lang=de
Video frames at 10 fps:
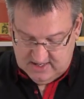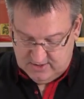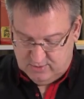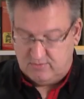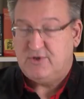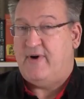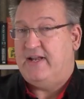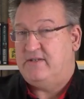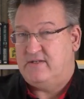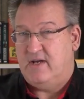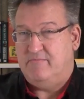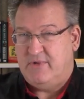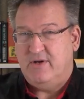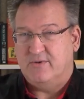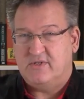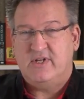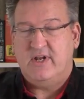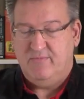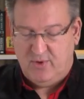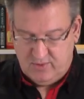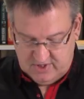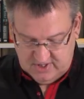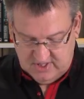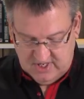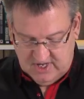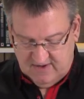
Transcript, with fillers: also schwarz ist ja minus 10 Punkte,